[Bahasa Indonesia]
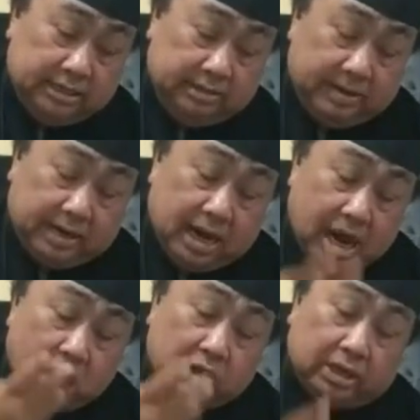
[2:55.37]
di
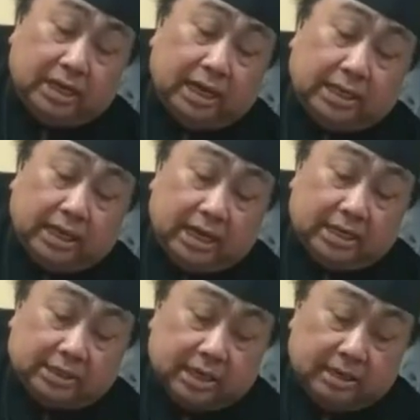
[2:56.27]
mana eh, dikatakan
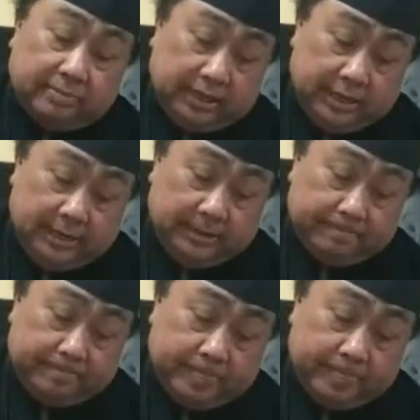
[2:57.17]
di sana begini.